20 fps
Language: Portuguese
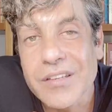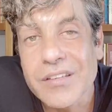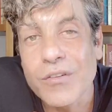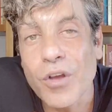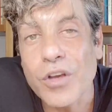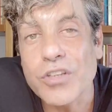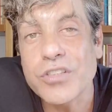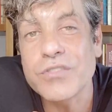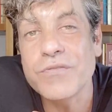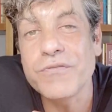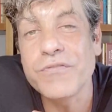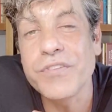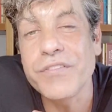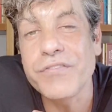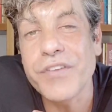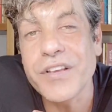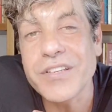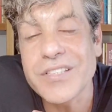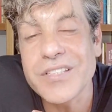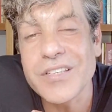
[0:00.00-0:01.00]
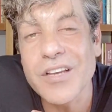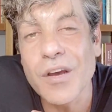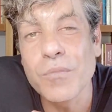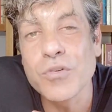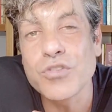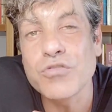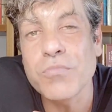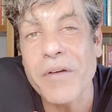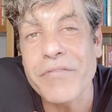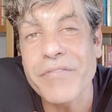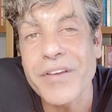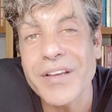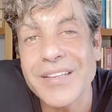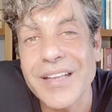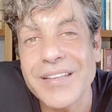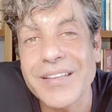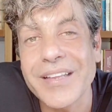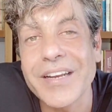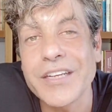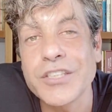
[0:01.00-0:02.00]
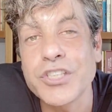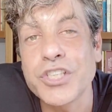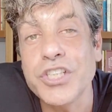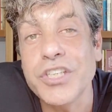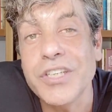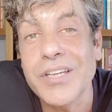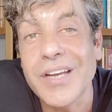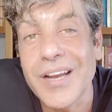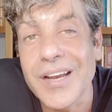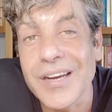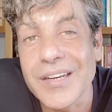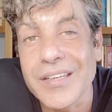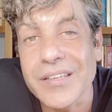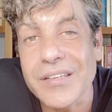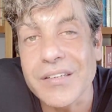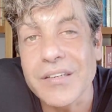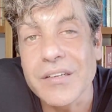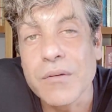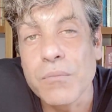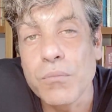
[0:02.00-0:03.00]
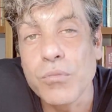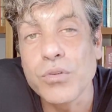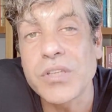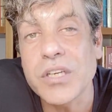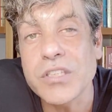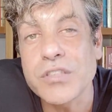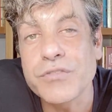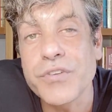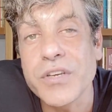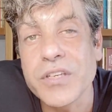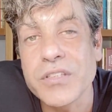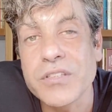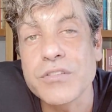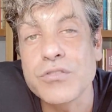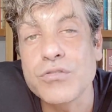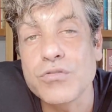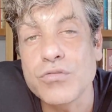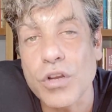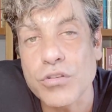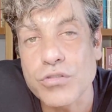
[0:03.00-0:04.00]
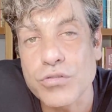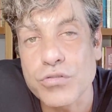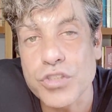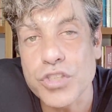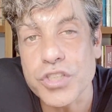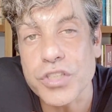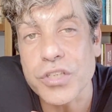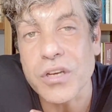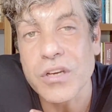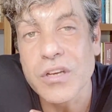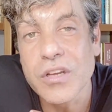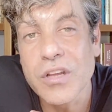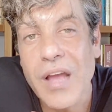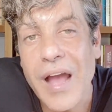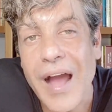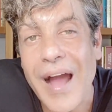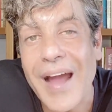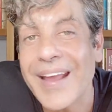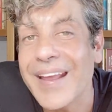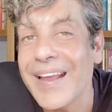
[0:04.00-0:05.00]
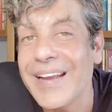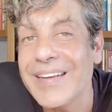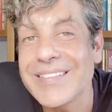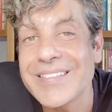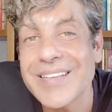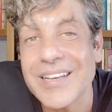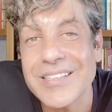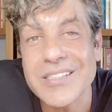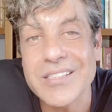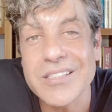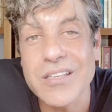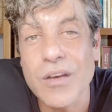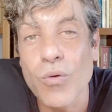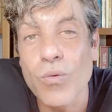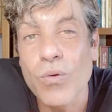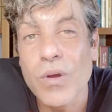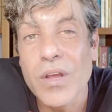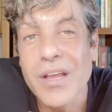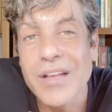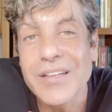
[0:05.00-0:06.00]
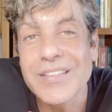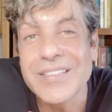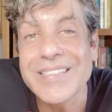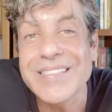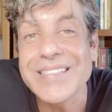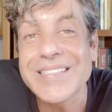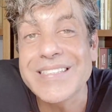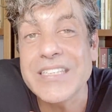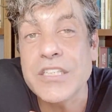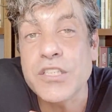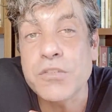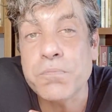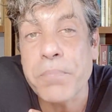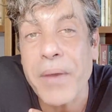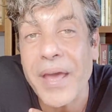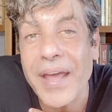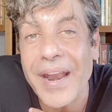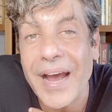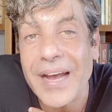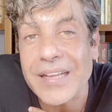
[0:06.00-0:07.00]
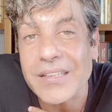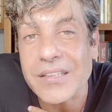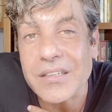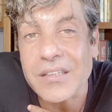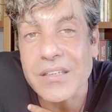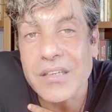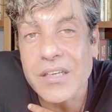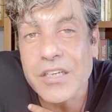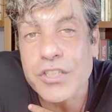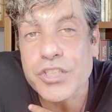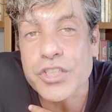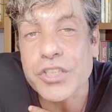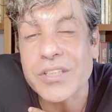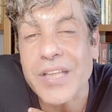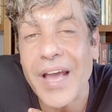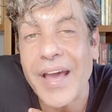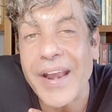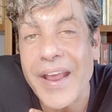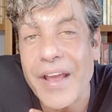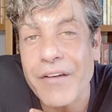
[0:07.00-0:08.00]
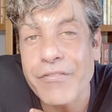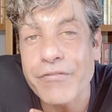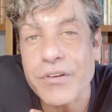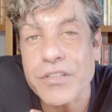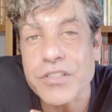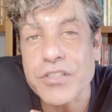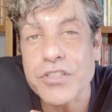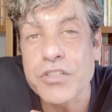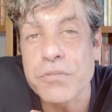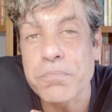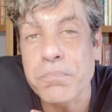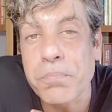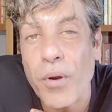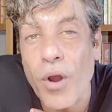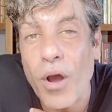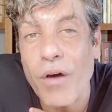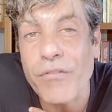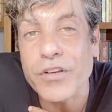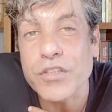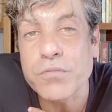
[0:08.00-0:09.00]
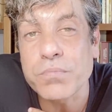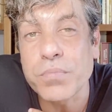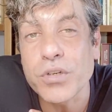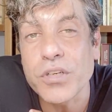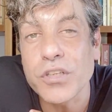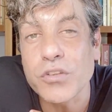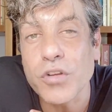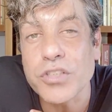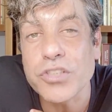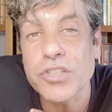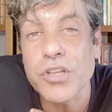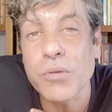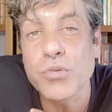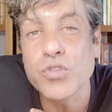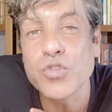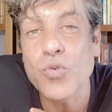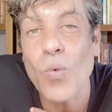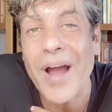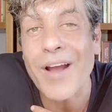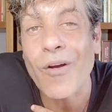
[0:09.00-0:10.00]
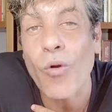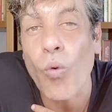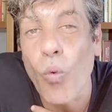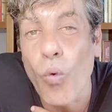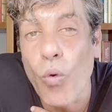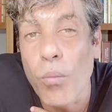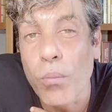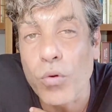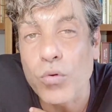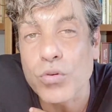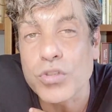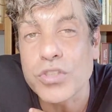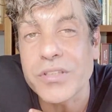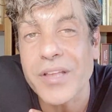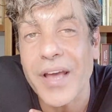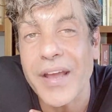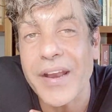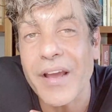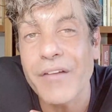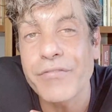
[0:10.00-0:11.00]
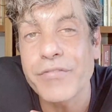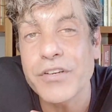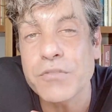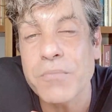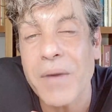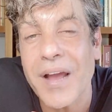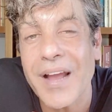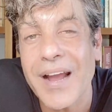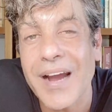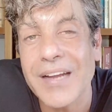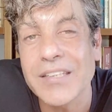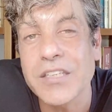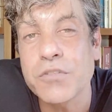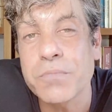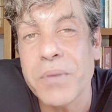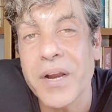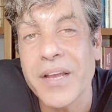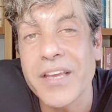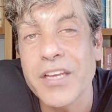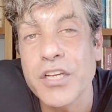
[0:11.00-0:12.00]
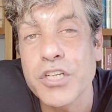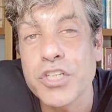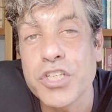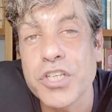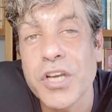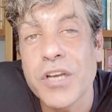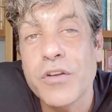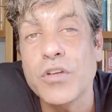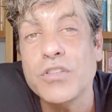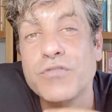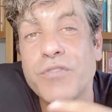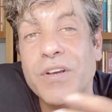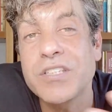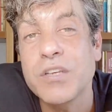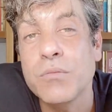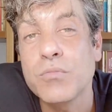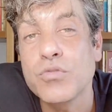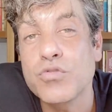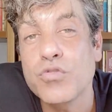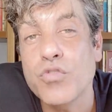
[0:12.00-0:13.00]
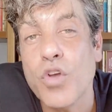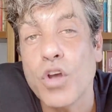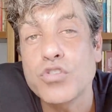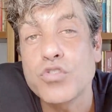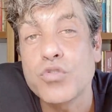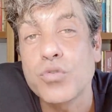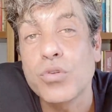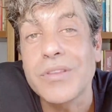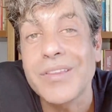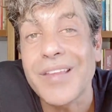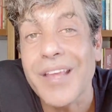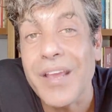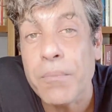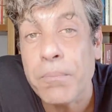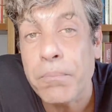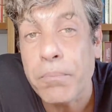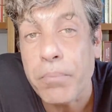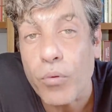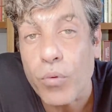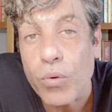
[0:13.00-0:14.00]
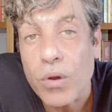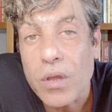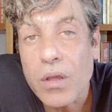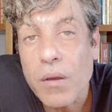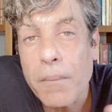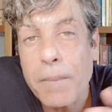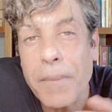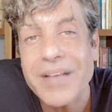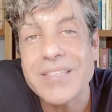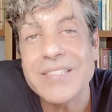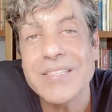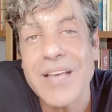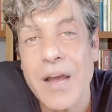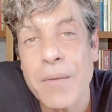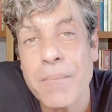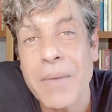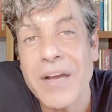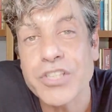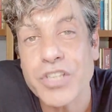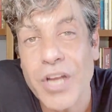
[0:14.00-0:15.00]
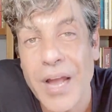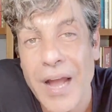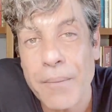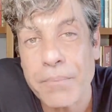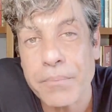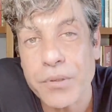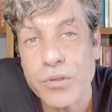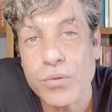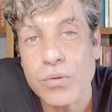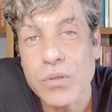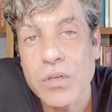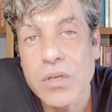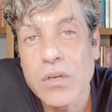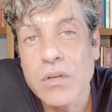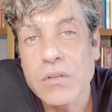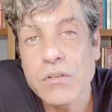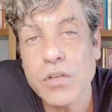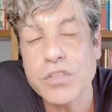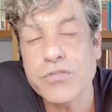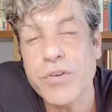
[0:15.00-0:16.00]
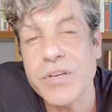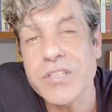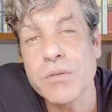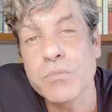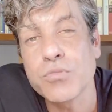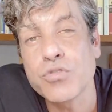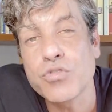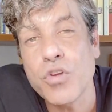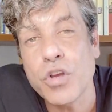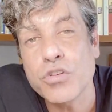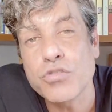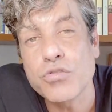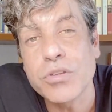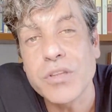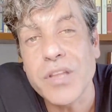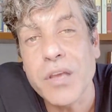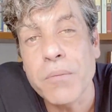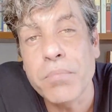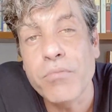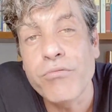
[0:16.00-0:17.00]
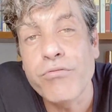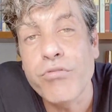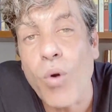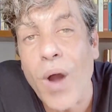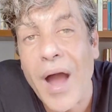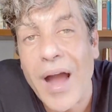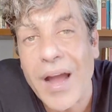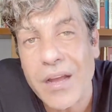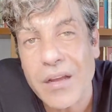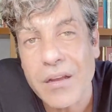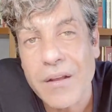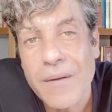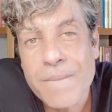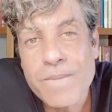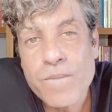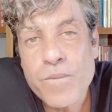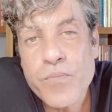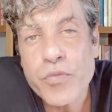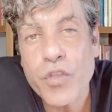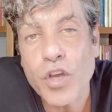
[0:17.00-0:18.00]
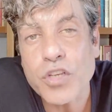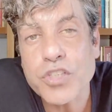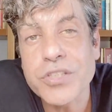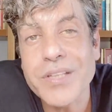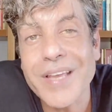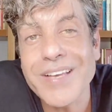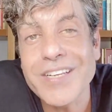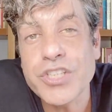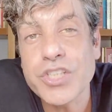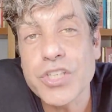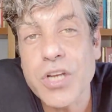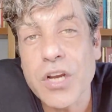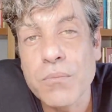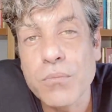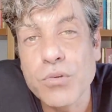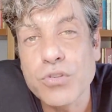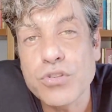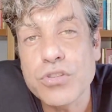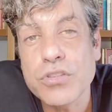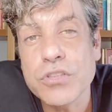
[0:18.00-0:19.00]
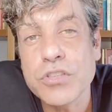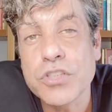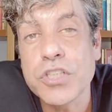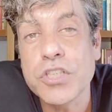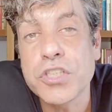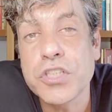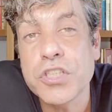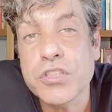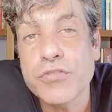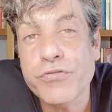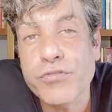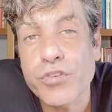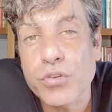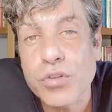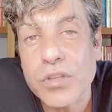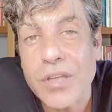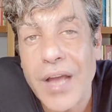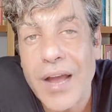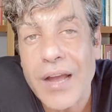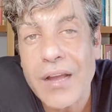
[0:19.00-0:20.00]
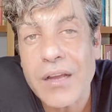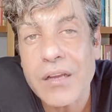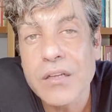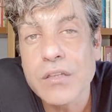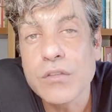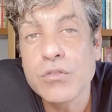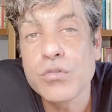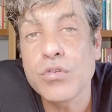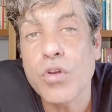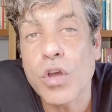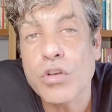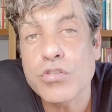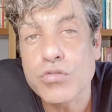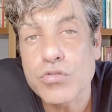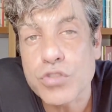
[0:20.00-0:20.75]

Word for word: nós vivenciamos uma verdadeira gincana muitas vezes no nosso dia. A realização desesperada de tarefas, de provas, porque nós temos um acúmulo de tarefas marcadas para aquele dia, nós fazemos o nosso tempo passar mais rápido, nós fazemos o nosso tempo voar, nós deixamos de desfrutar do nosso